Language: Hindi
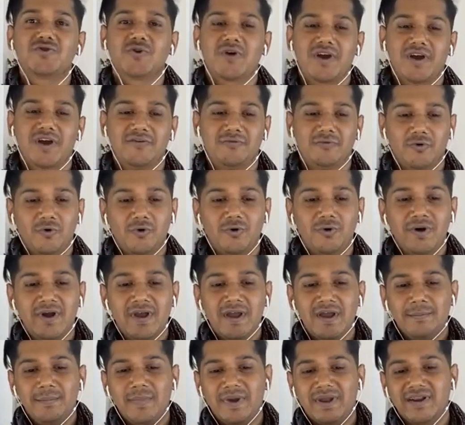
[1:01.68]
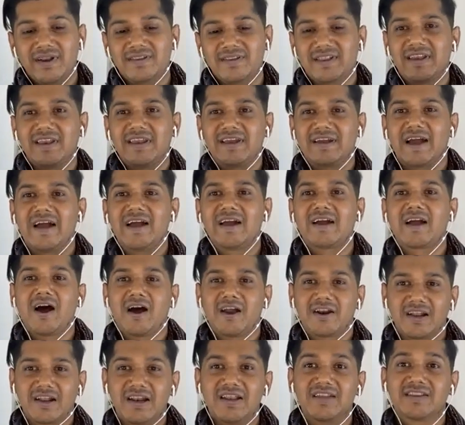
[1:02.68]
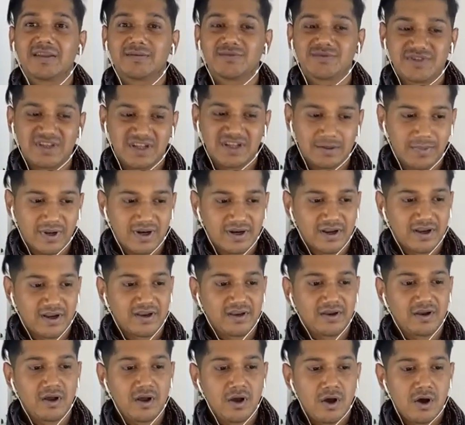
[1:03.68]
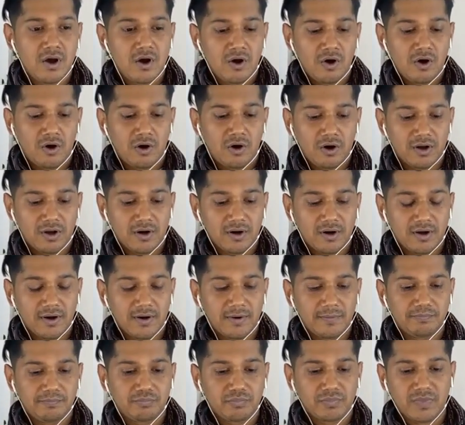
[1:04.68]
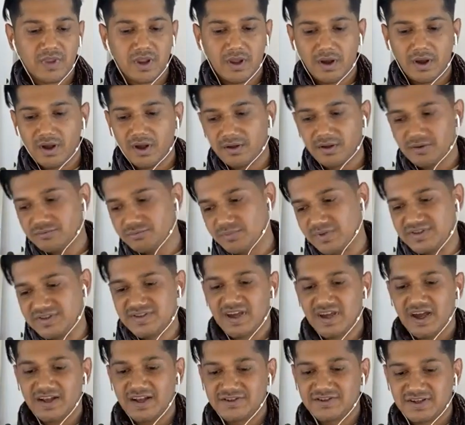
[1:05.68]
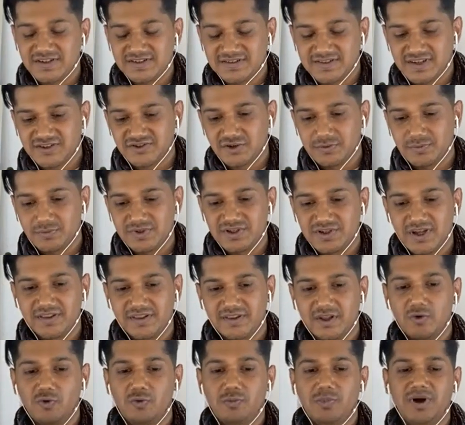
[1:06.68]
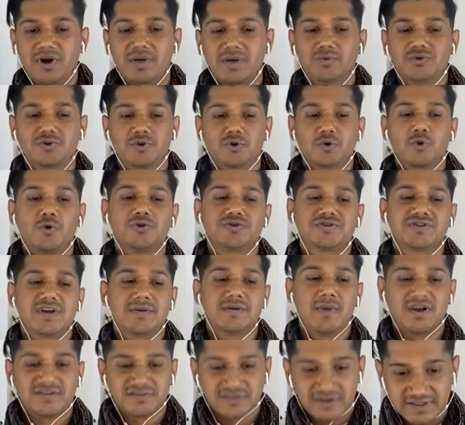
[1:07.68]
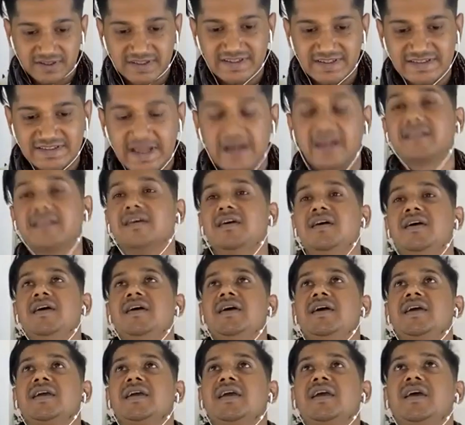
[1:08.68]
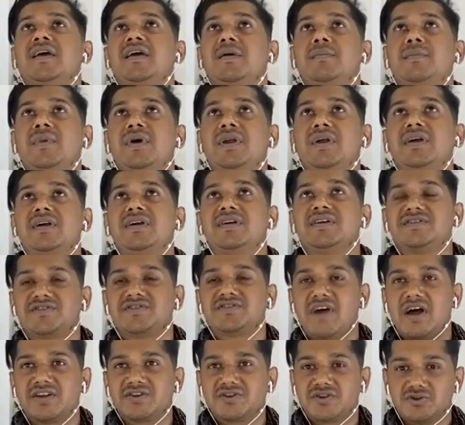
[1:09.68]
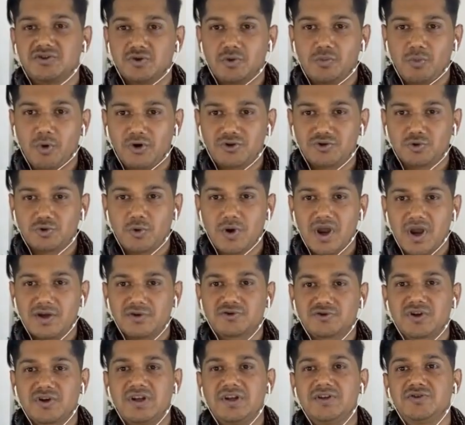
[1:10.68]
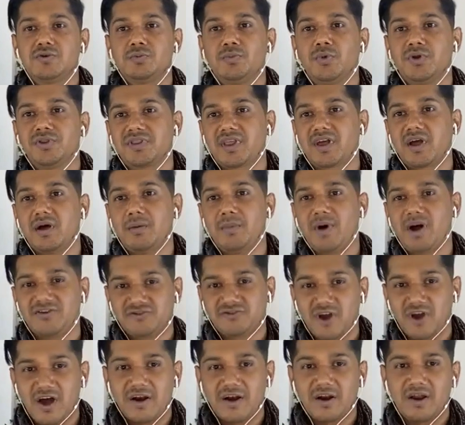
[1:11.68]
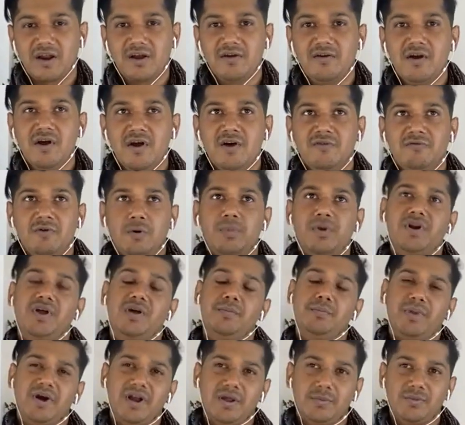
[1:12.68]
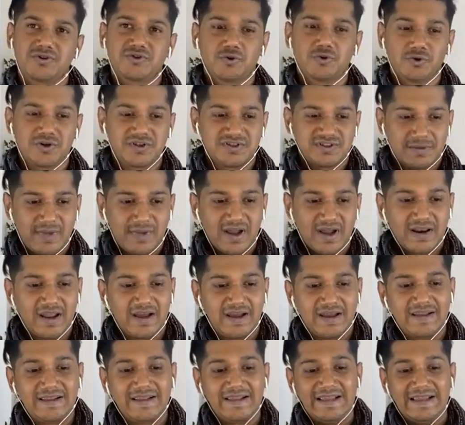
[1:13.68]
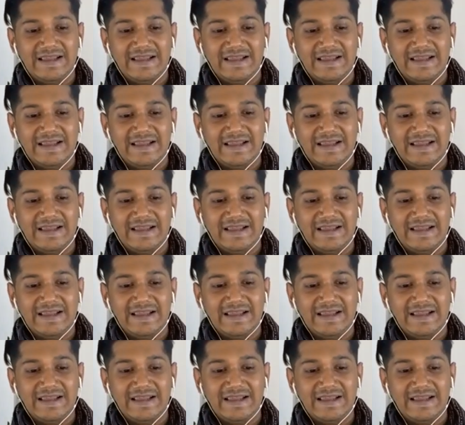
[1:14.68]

जो है वो मेरे तरीक़ा कार के लिए तमसील बन गई और मैं आज के सेशन में जाता हूँ बड़े बुज़ुर्गों से माजरत के साथ कि मेरे इस आज के जो मौजू है उसके लिए जो मंतखब आशार हैं वो बड़े बड़े मशहूर ज़माना है